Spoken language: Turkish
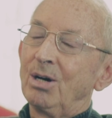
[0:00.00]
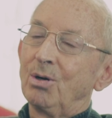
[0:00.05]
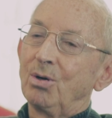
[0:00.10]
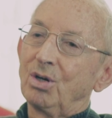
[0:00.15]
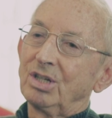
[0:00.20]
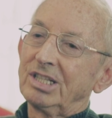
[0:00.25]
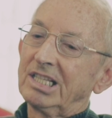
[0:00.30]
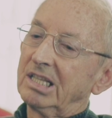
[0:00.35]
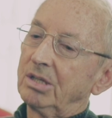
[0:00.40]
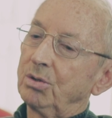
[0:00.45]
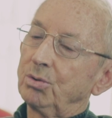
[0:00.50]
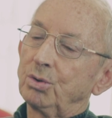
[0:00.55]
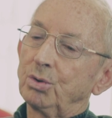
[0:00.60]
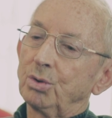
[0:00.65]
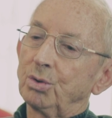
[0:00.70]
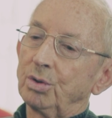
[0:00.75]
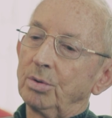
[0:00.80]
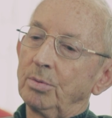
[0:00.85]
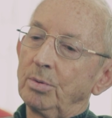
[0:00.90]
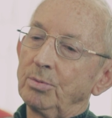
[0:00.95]
Orada
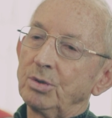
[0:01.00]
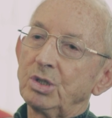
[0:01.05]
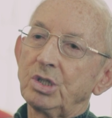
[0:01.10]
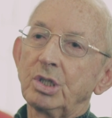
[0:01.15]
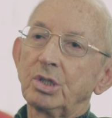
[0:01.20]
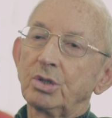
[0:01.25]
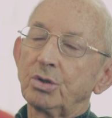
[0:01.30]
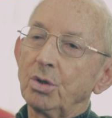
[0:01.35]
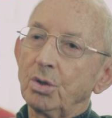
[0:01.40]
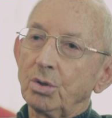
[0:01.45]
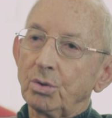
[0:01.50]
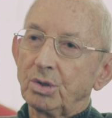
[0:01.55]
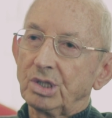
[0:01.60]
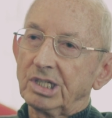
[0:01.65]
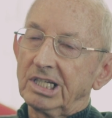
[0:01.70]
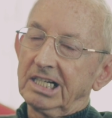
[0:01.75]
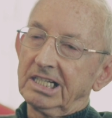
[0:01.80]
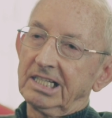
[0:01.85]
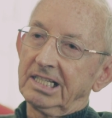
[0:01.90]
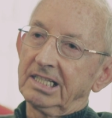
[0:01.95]
durumumuz çok
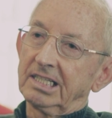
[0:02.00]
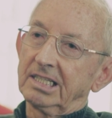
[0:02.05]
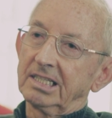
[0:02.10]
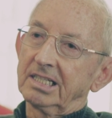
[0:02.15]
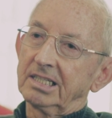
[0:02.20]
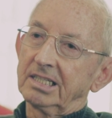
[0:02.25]
güzeldi.